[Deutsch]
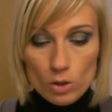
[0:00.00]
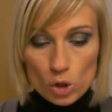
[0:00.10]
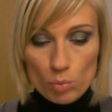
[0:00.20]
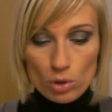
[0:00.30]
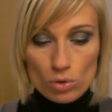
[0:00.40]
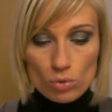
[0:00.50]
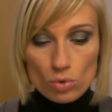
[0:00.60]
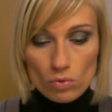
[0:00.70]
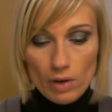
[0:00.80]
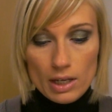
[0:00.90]
Schmückst du
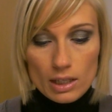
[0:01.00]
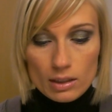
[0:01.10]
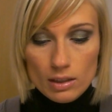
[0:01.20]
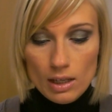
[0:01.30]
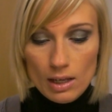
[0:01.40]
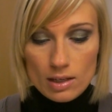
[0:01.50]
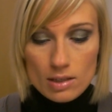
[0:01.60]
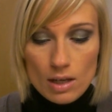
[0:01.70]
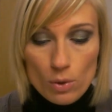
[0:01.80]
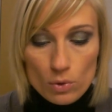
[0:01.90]
zu Weihnachten gern
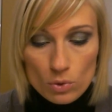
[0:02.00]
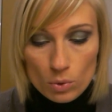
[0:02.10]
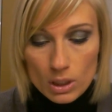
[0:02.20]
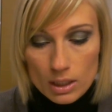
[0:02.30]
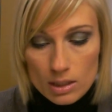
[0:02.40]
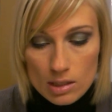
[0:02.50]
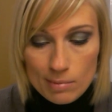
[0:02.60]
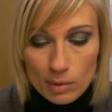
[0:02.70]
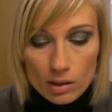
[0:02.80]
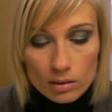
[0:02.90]
das Haus oder dein
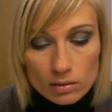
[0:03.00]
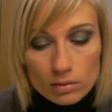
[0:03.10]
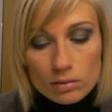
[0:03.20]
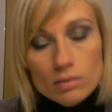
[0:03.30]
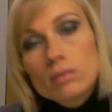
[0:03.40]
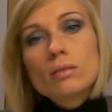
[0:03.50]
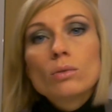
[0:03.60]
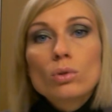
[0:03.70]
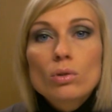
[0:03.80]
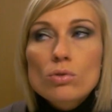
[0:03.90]
Zimmer
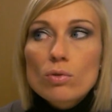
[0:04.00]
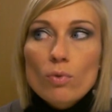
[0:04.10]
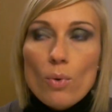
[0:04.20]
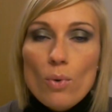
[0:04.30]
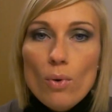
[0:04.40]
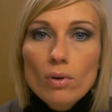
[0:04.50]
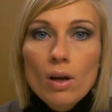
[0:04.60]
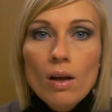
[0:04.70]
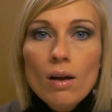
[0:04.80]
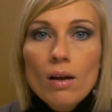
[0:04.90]
oder unsere Wohnung?
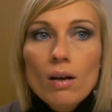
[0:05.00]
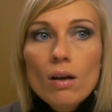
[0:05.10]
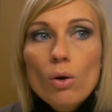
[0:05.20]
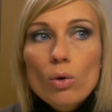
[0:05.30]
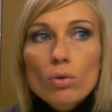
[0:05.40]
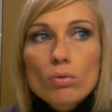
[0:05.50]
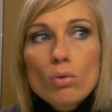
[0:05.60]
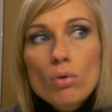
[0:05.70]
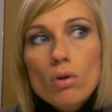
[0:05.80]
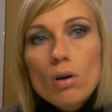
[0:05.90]
Och
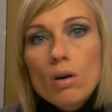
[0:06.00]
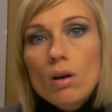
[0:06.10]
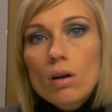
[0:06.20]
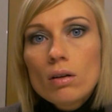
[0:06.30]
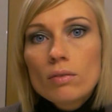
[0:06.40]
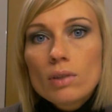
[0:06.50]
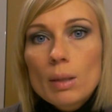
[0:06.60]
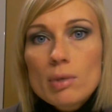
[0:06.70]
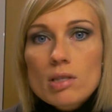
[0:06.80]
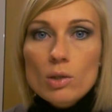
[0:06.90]
ja, wir
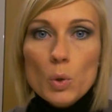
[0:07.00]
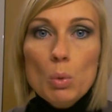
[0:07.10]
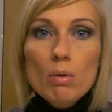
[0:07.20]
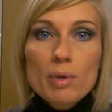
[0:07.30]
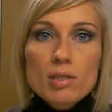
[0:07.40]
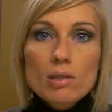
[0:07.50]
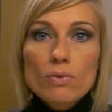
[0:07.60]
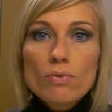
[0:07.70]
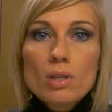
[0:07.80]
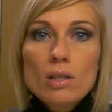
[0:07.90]
haben jetzt nicht
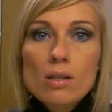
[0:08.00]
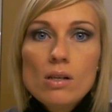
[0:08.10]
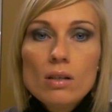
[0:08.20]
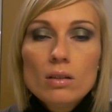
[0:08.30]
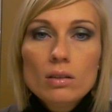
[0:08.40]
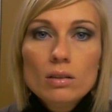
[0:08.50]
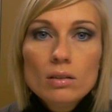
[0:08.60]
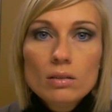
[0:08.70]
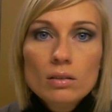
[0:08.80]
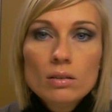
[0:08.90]
übermäßig viel
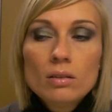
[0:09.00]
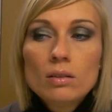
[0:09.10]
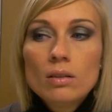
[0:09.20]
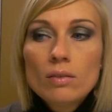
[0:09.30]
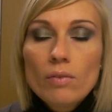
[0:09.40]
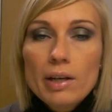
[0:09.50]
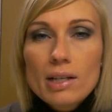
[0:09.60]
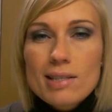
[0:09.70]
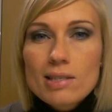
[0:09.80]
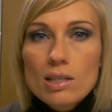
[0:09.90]
äh,
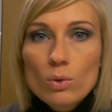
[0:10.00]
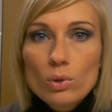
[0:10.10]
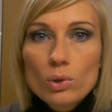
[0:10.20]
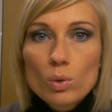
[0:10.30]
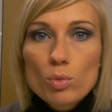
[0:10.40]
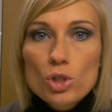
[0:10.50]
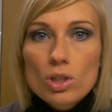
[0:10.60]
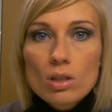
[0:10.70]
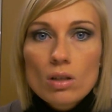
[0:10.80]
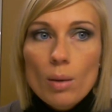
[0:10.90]
Weihnachtsdeko hier
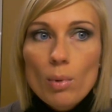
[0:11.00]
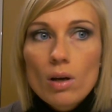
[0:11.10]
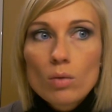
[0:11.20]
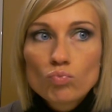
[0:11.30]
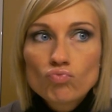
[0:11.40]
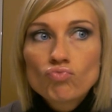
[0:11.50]
rumstehen, aber